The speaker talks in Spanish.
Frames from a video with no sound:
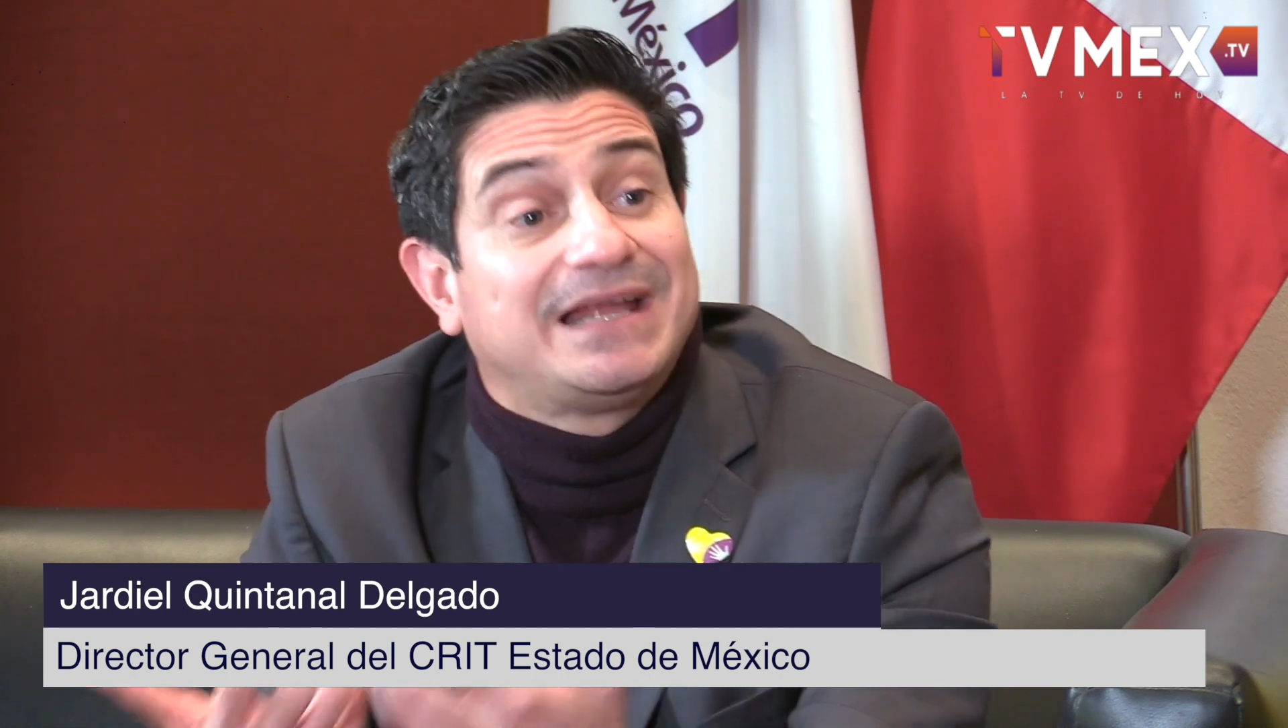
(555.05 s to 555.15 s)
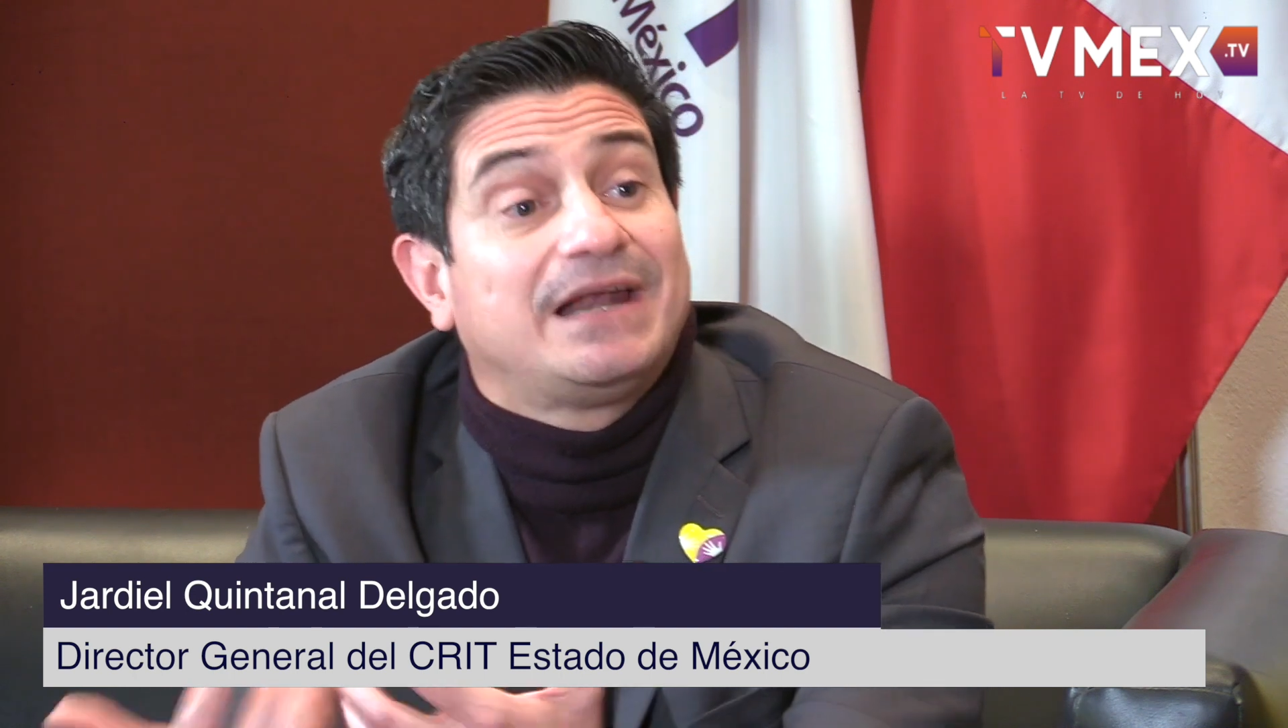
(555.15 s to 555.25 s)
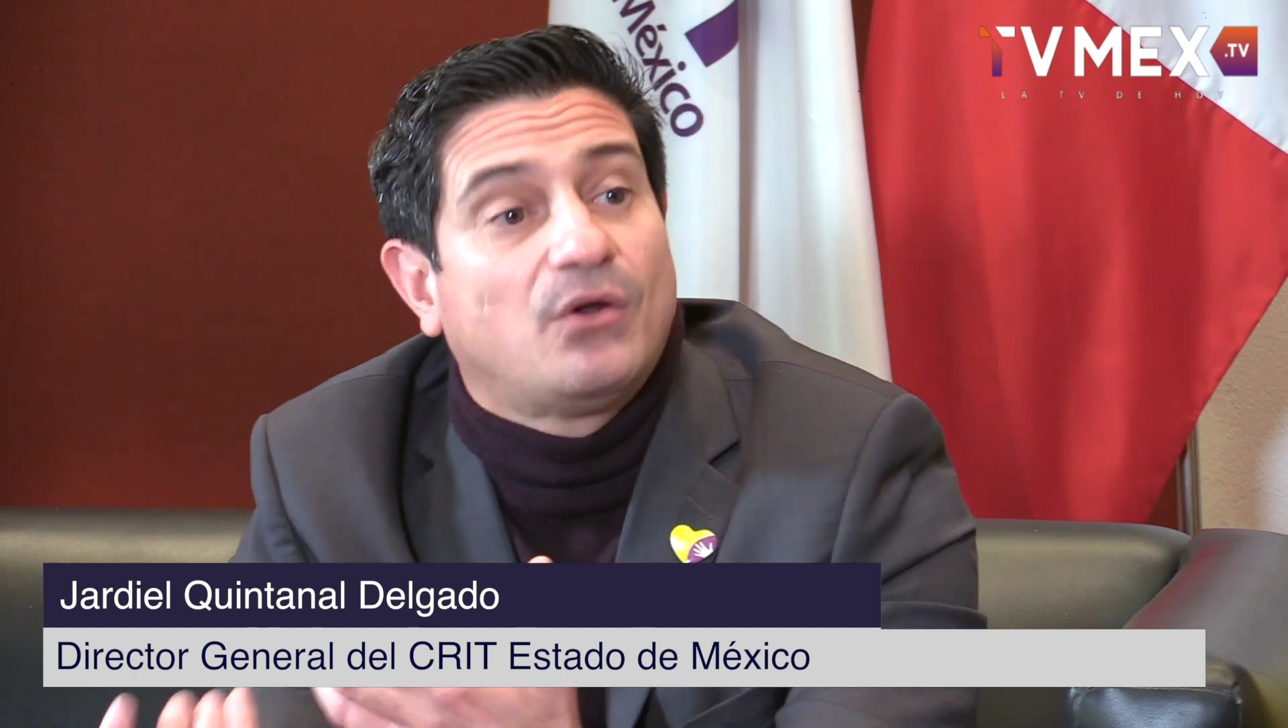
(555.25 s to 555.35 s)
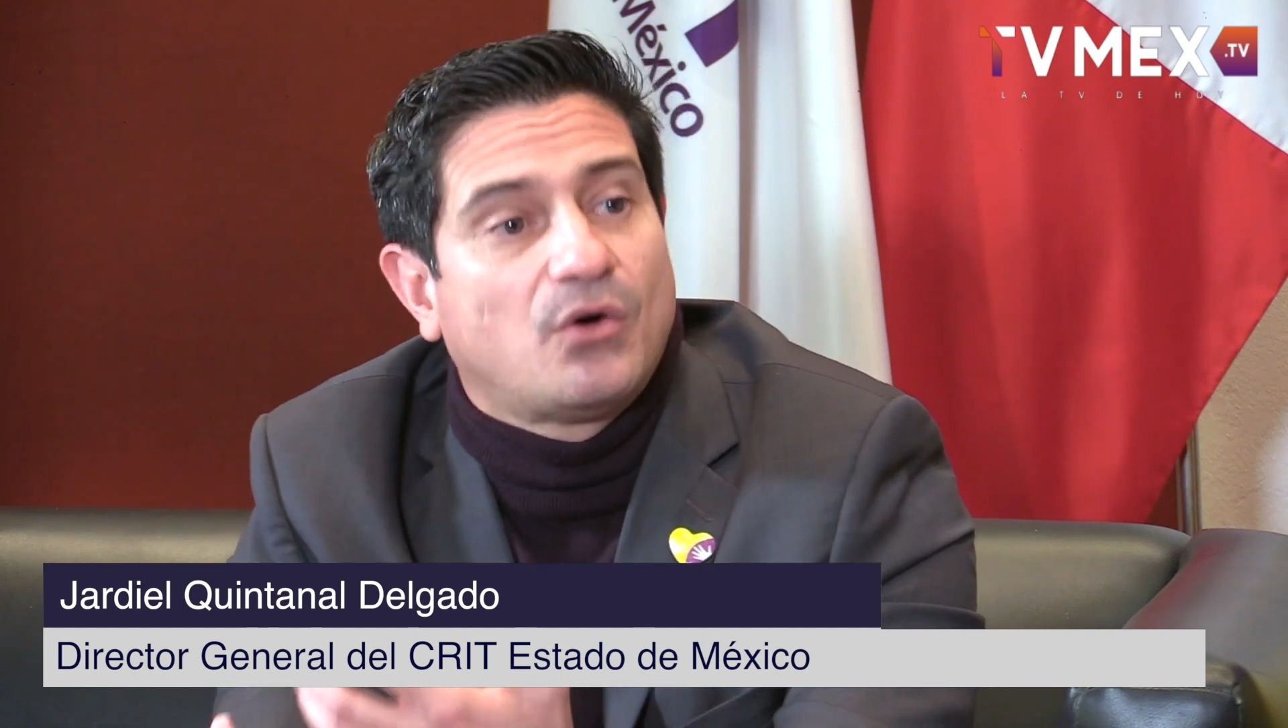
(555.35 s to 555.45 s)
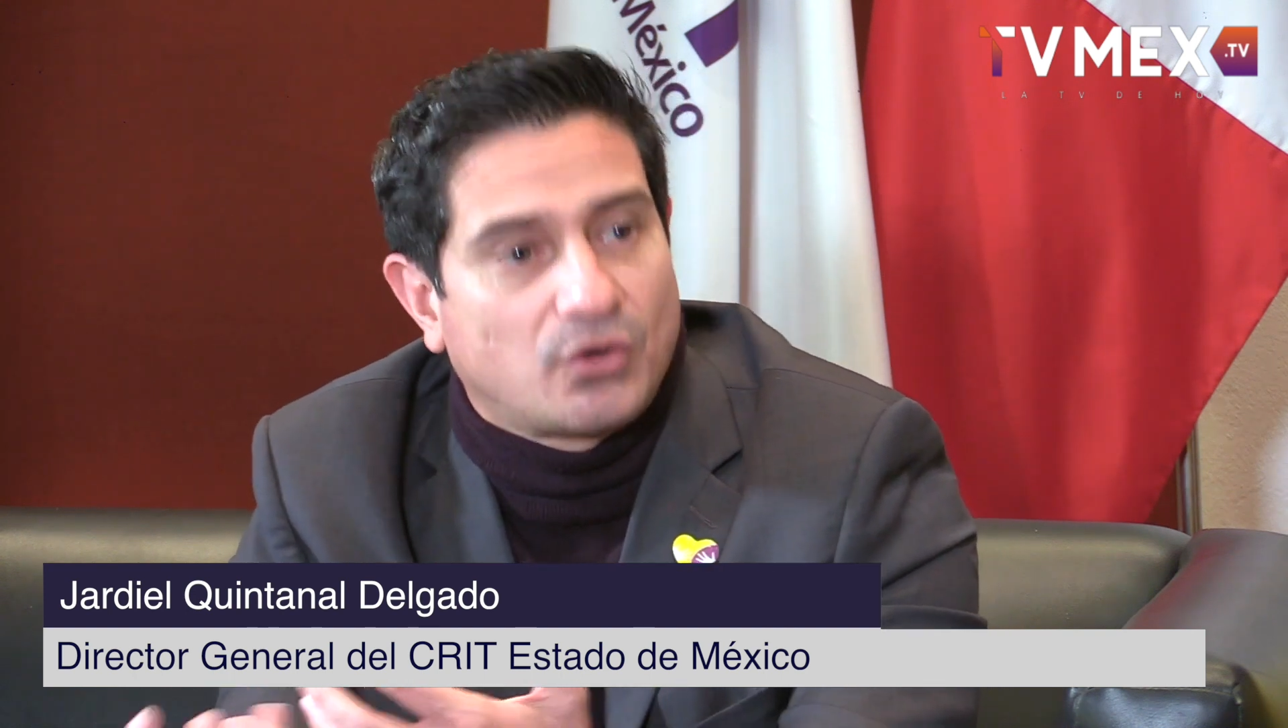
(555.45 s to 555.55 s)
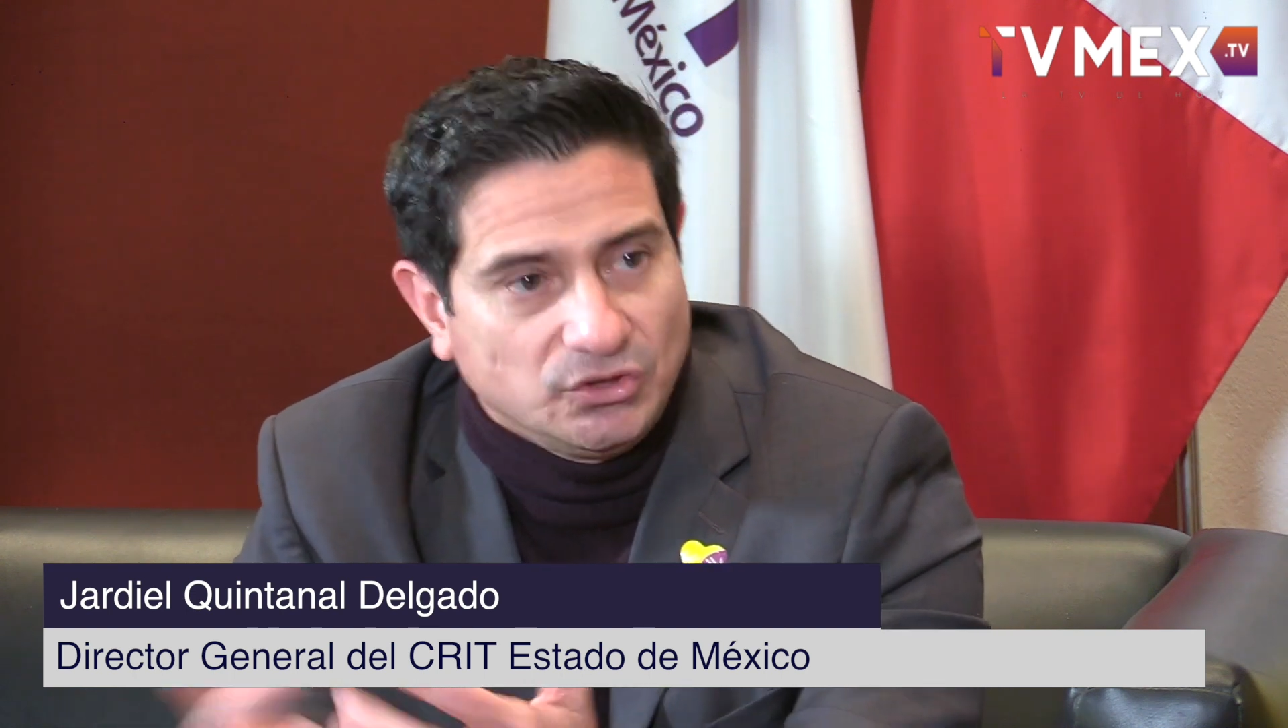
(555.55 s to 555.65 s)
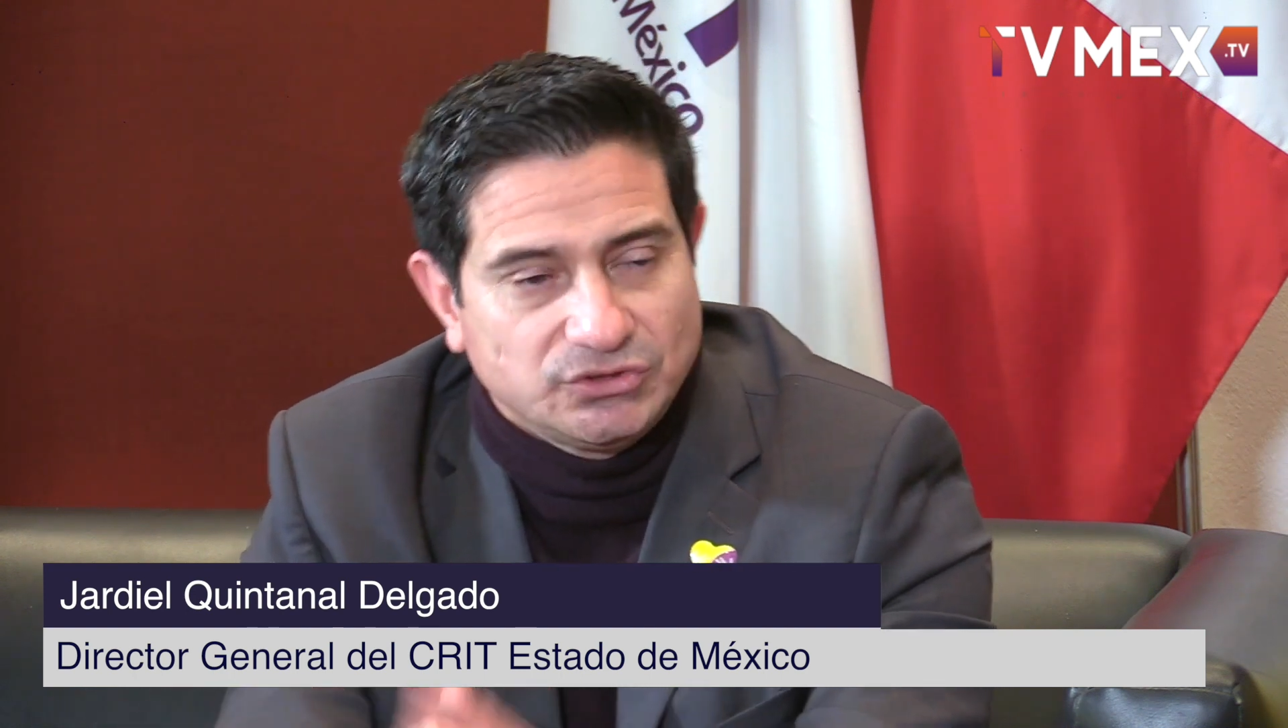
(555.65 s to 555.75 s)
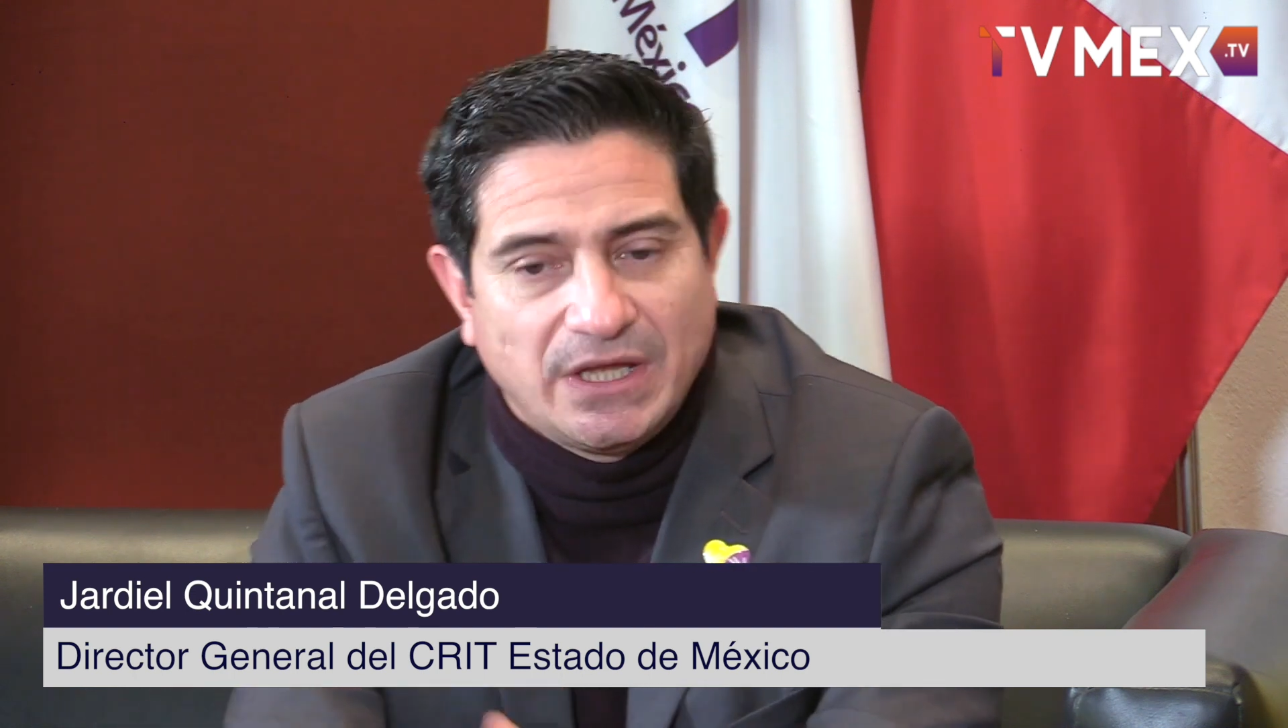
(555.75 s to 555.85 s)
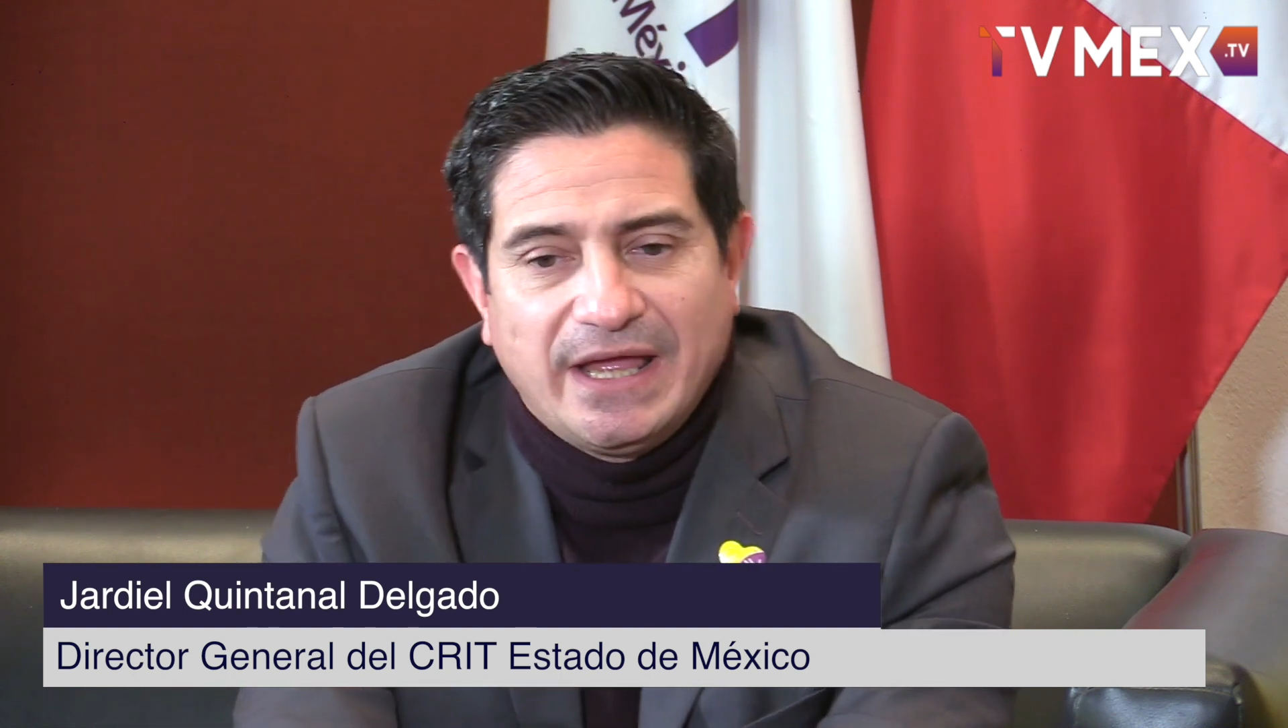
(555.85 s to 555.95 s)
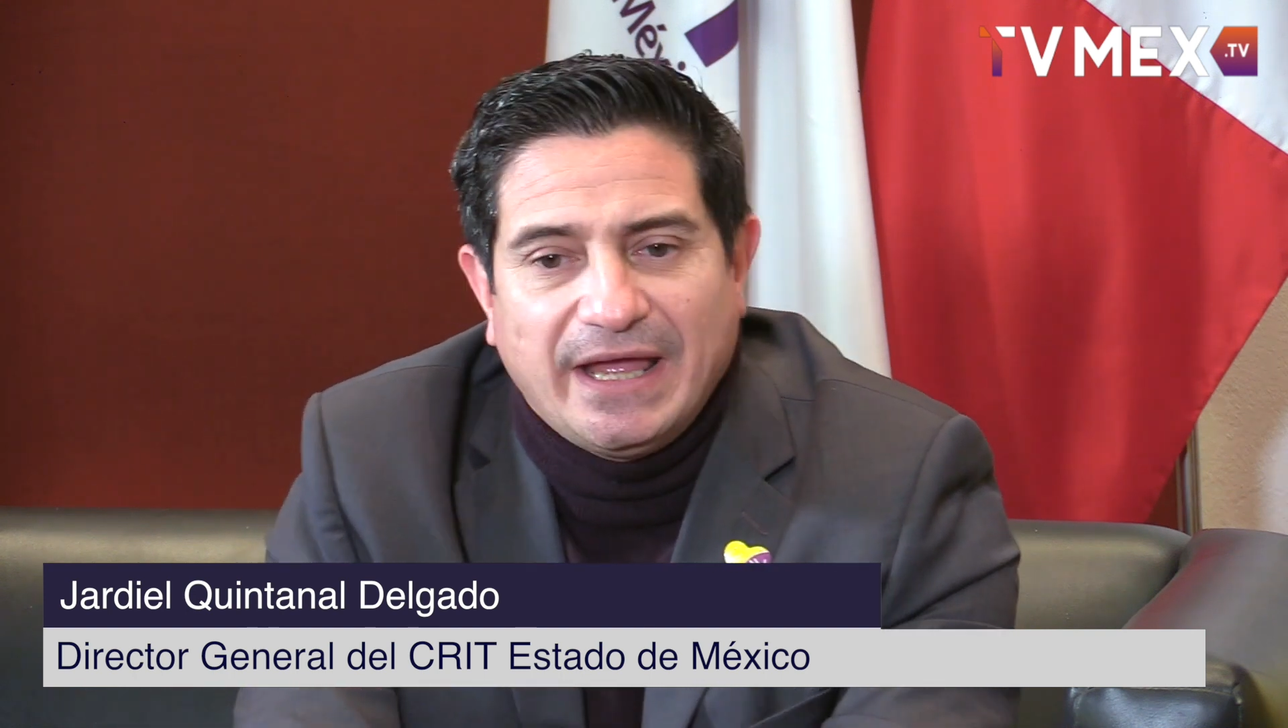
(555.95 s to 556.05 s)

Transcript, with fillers: de logros.